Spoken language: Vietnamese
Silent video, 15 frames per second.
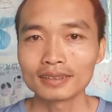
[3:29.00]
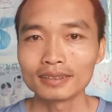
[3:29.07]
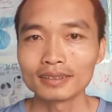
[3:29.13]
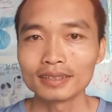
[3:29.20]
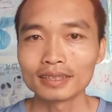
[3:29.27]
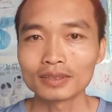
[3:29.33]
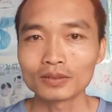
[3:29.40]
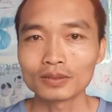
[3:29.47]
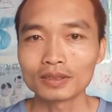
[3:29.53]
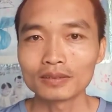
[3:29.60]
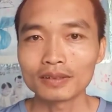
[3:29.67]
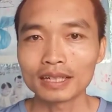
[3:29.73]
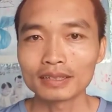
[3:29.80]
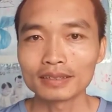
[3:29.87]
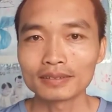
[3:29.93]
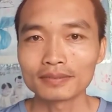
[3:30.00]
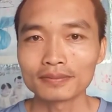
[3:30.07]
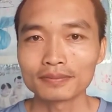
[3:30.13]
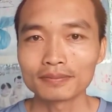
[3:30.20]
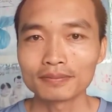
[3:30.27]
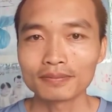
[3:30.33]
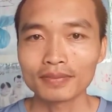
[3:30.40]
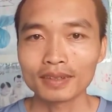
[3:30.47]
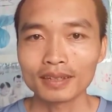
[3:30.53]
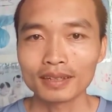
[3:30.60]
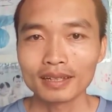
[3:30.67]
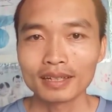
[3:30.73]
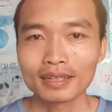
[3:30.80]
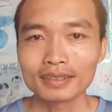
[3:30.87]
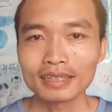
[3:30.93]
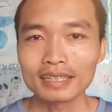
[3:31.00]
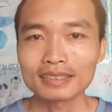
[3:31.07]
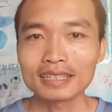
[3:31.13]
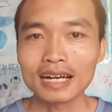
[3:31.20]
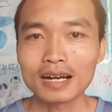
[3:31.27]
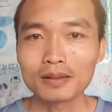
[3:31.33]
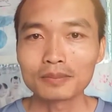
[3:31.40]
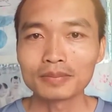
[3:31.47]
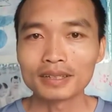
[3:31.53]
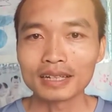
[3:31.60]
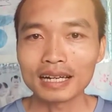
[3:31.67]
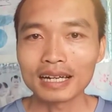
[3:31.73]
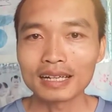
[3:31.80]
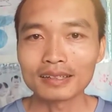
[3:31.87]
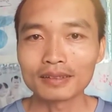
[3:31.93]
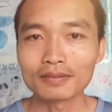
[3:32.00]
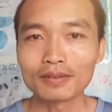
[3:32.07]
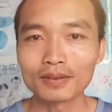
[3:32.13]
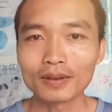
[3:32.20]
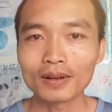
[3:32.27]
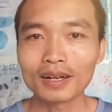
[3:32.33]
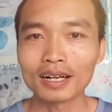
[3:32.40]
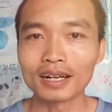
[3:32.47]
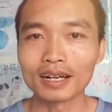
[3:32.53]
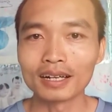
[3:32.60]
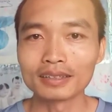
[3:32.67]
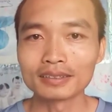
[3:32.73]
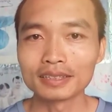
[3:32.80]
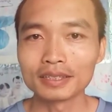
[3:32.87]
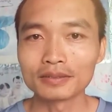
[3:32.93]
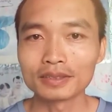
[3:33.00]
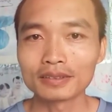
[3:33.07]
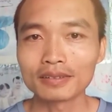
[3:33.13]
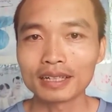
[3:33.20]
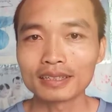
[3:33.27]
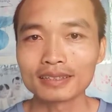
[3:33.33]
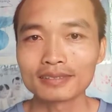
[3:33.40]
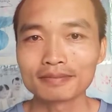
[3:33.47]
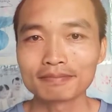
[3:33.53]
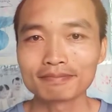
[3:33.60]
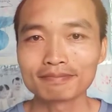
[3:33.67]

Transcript: Cứ liên tục như vậy. Tại sao mình lại vô đó ở nhiều như vậy?